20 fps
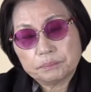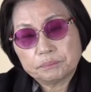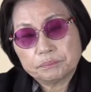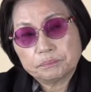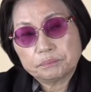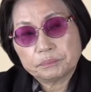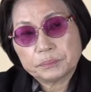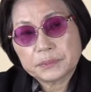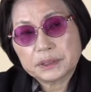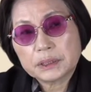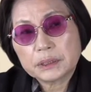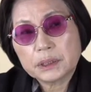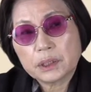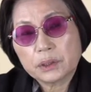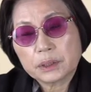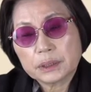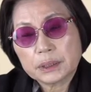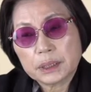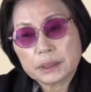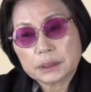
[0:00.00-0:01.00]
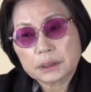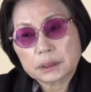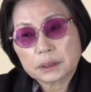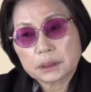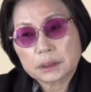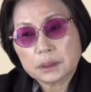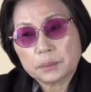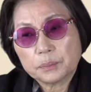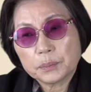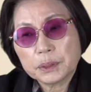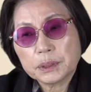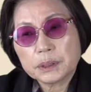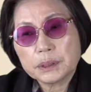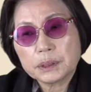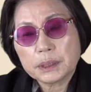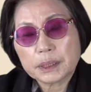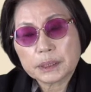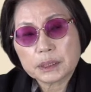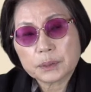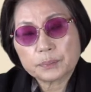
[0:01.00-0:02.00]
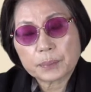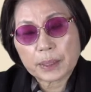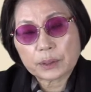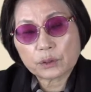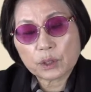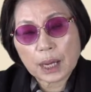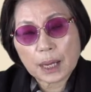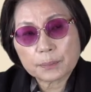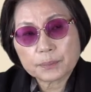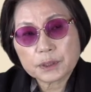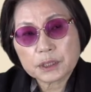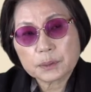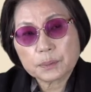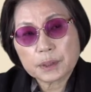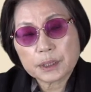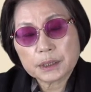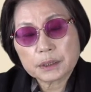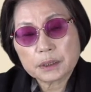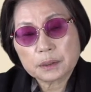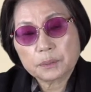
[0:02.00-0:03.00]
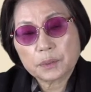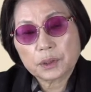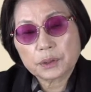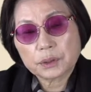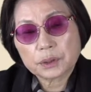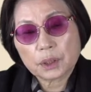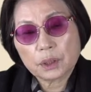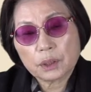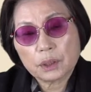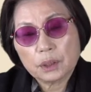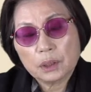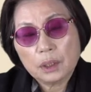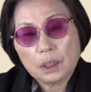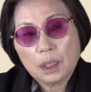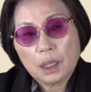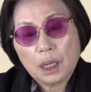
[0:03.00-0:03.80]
음, 지영이네 집 그 미니네 집 바로 앞집에 있으면서